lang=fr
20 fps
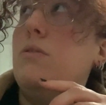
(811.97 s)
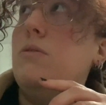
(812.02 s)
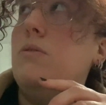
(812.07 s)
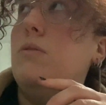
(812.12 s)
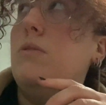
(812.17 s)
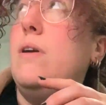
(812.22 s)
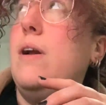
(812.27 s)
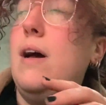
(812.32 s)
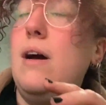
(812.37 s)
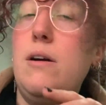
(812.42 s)

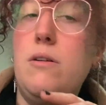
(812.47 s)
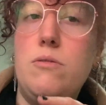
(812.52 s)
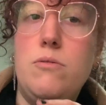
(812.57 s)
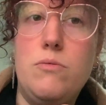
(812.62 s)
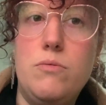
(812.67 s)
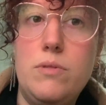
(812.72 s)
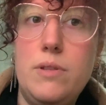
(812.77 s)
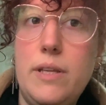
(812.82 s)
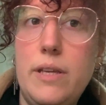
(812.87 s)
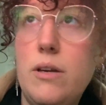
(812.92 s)
Euh, là,
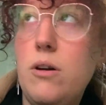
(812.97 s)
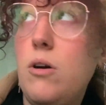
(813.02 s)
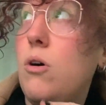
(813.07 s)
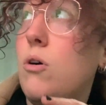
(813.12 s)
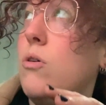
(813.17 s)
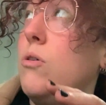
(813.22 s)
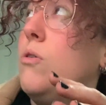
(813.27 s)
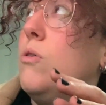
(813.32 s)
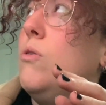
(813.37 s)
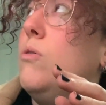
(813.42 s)
on est
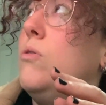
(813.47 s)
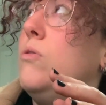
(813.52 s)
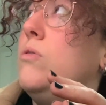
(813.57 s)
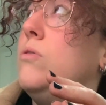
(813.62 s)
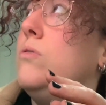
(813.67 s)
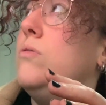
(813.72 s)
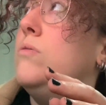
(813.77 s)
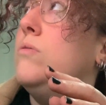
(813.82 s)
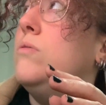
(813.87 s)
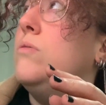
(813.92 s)
en
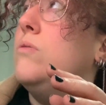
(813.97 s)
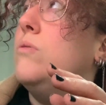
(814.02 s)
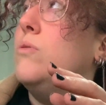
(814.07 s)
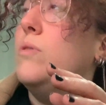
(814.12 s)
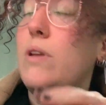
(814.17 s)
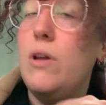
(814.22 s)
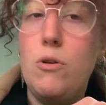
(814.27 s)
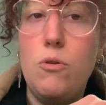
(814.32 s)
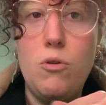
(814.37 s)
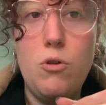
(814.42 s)
gros,
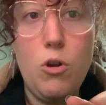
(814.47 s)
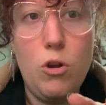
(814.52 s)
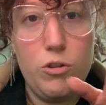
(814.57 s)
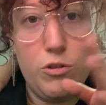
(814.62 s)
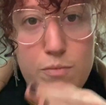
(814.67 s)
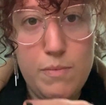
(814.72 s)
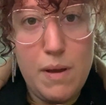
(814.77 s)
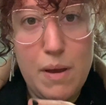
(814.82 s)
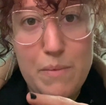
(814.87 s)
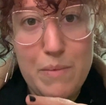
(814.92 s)
on est le
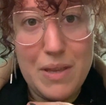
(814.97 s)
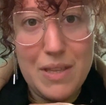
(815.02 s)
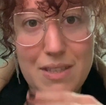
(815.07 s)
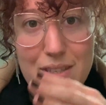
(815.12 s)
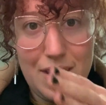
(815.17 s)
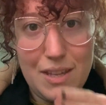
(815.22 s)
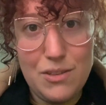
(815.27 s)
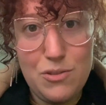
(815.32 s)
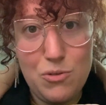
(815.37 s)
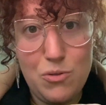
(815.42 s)
lendemain, mais
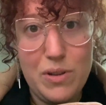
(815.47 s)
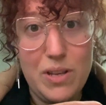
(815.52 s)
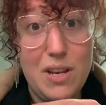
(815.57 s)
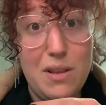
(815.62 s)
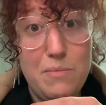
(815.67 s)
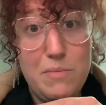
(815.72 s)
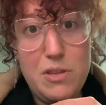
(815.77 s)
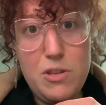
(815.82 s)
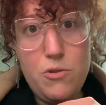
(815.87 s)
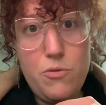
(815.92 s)
très tôt, il
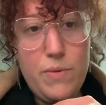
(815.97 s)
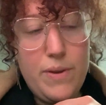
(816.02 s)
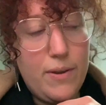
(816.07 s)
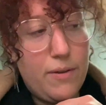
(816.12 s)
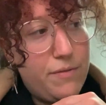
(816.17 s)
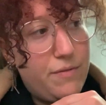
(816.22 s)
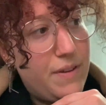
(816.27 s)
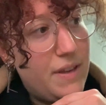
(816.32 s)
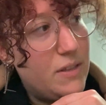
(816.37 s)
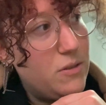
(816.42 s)
est minuit
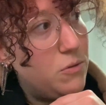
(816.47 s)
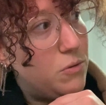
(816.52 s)
en fait.